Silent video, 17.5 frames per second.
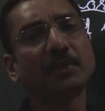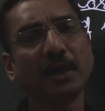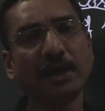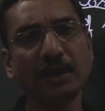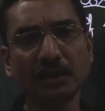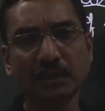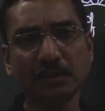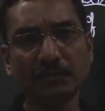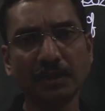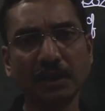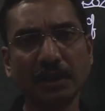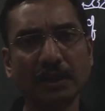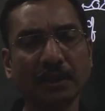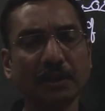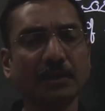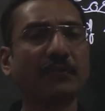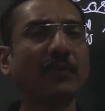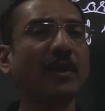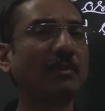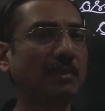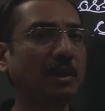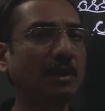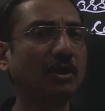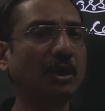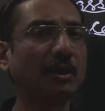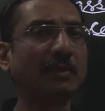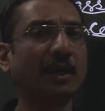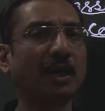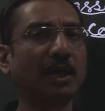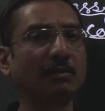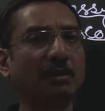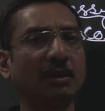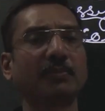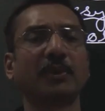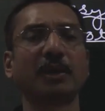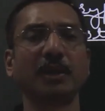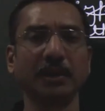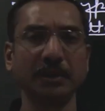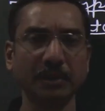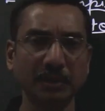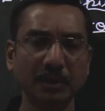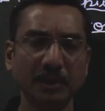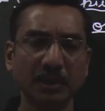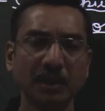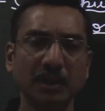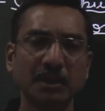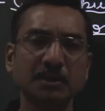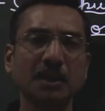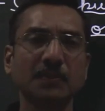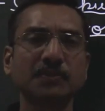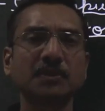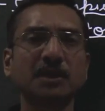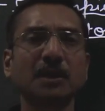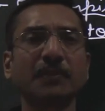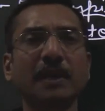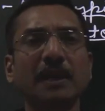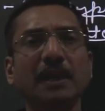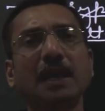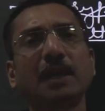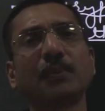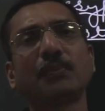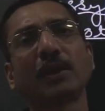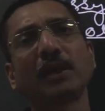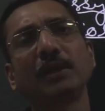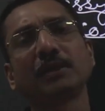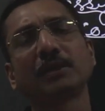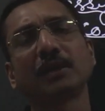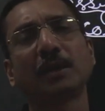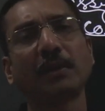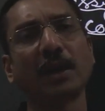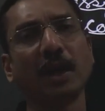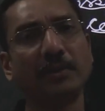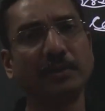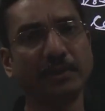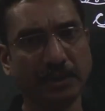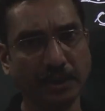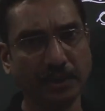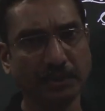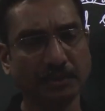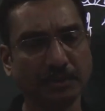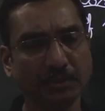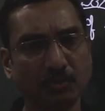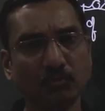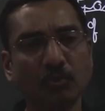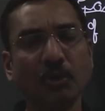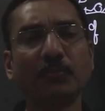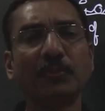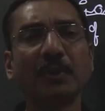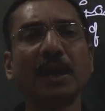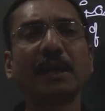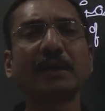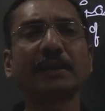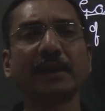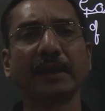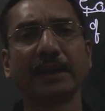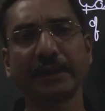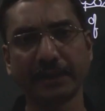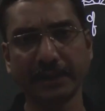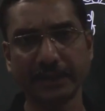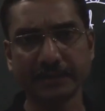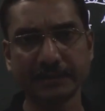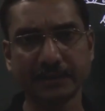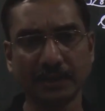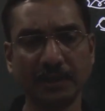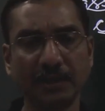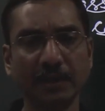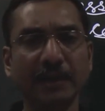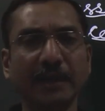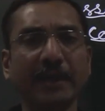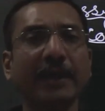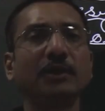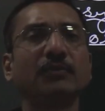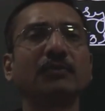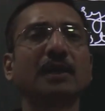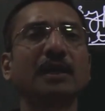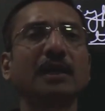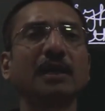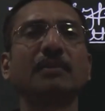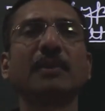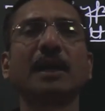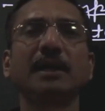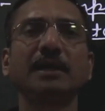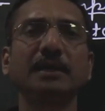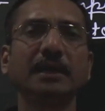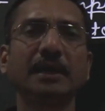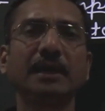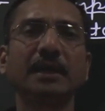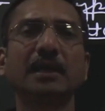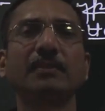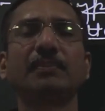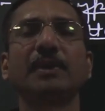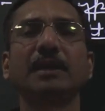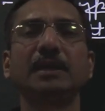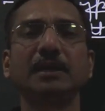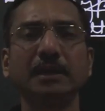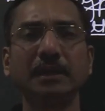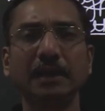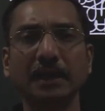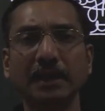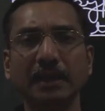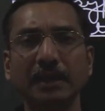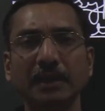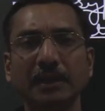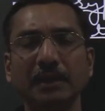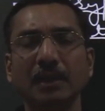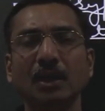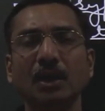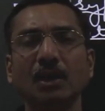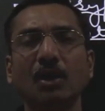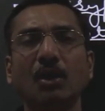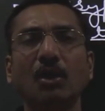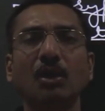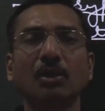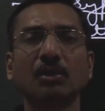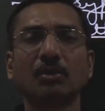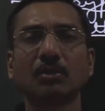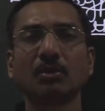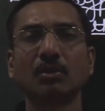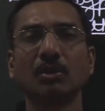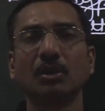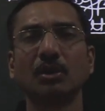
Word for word: प्लांट की फैमिली के बारे में पढ़ें सबसे पहला पॉइंट आप हैबिटेट वो प्लांट है कैसा एनुअल है बाइनियल है पेरिनियल है और